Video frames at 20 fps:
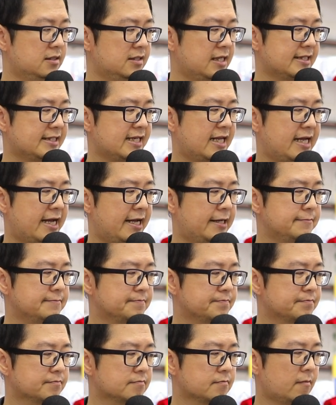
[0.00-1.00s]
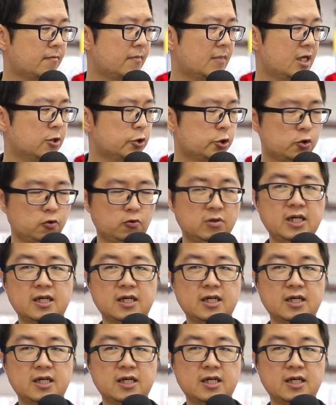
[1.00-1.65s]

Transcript: 那再来，除